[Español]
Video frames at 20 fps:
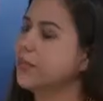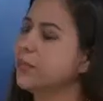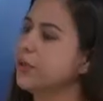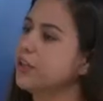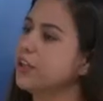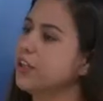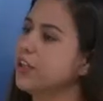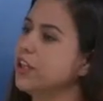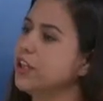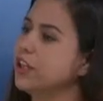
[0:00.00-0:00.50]

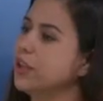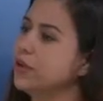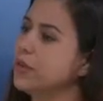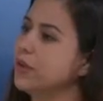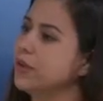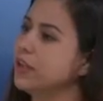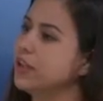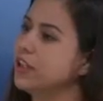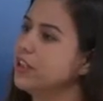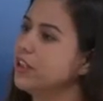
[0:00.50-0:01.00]
protegido
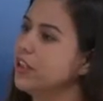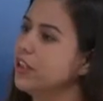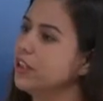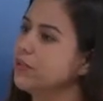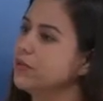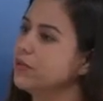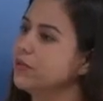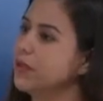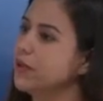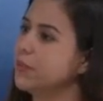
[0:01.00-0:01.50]
puede
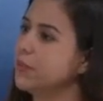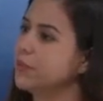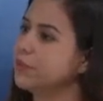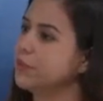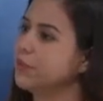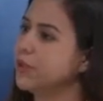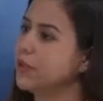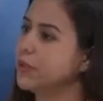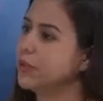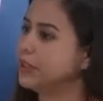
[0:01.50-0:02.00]
estar una
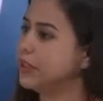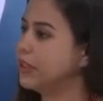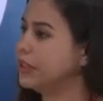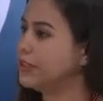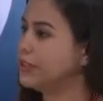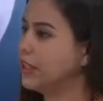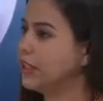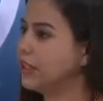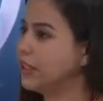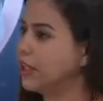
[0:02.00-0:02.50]
persona
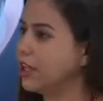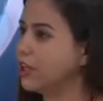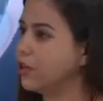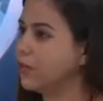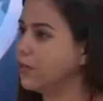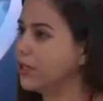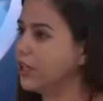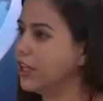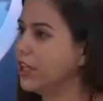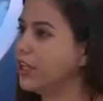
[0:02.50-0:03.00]
perteneciente a la
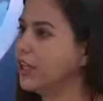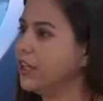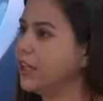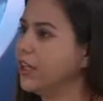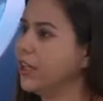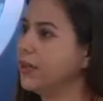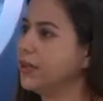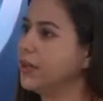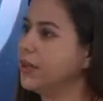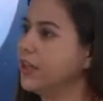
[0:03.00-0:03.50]
comunidad
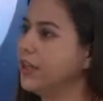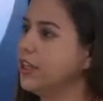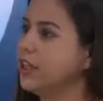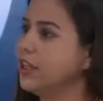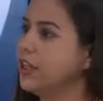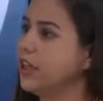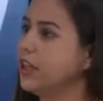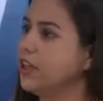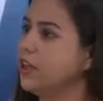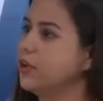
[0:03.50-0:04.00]

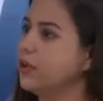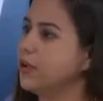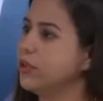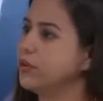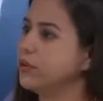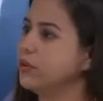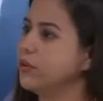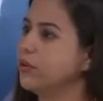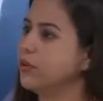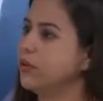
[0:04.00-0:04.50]
LGBTI en
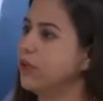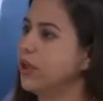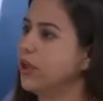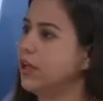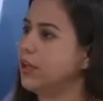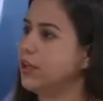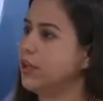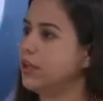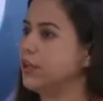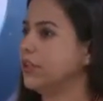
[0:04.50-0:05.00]
cuanto
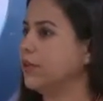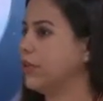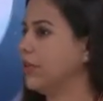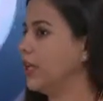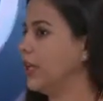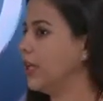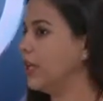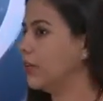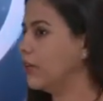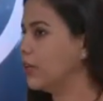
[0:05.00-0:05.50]
a la
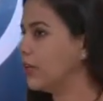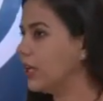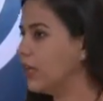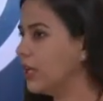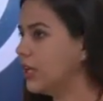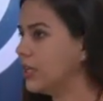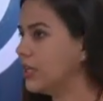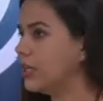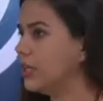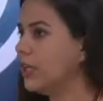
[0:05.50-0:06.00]
estabilidad
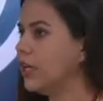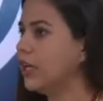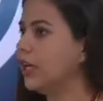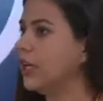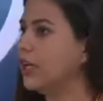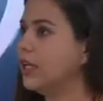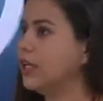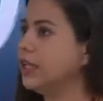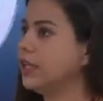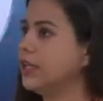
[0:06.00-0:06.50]
laboral,
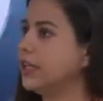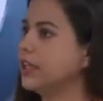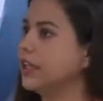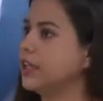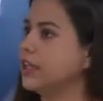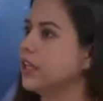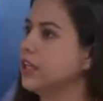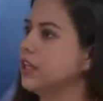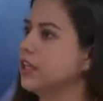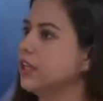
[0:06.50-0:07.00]

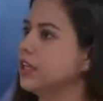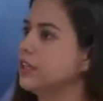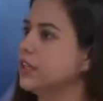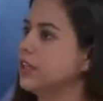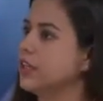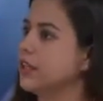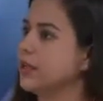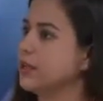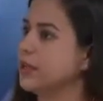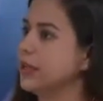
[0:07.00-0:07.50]
leyes que
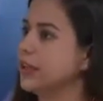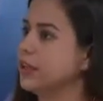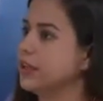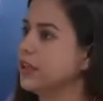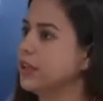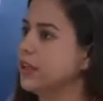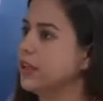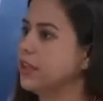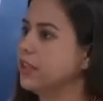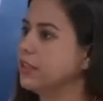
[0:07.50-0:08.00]
de
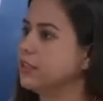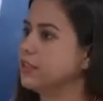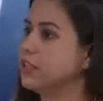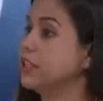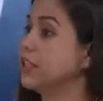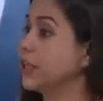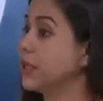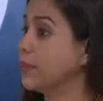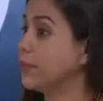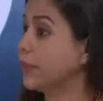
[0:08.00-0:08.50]
repente
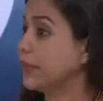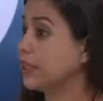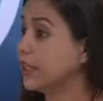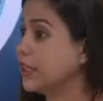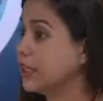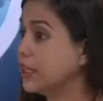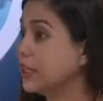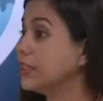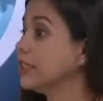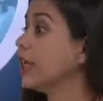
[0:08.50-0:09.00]
si tienen
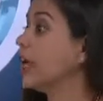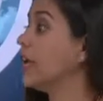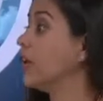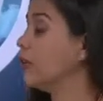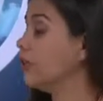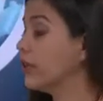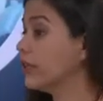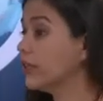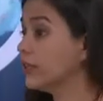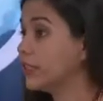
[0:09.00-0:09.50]
pareja a
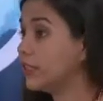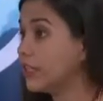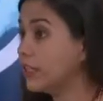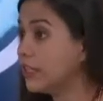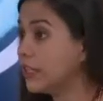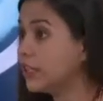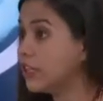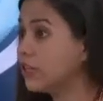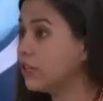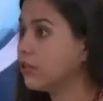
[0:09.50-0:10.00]
la hora de
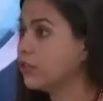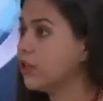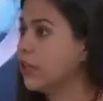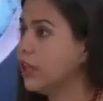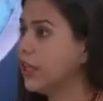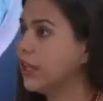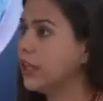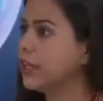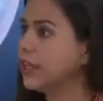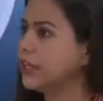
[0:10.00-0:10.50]
tener hijos,
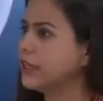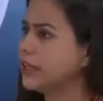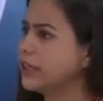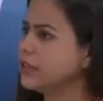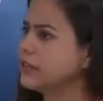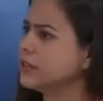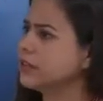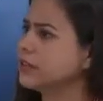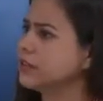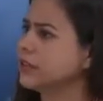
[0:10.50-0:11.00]
qué
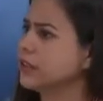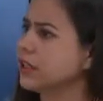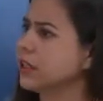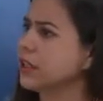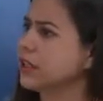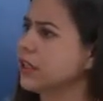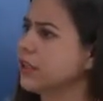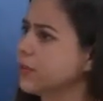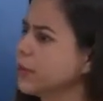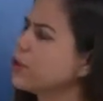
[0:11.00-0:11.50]
tan,
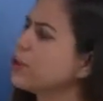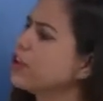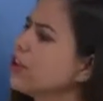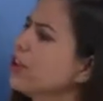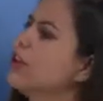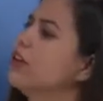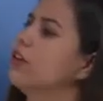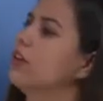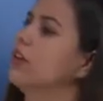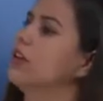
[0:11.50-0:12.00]
qué tan
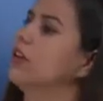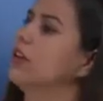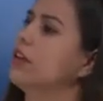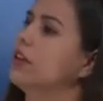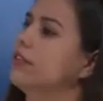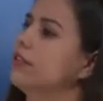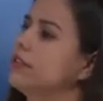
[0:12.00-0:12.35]
protegidos están?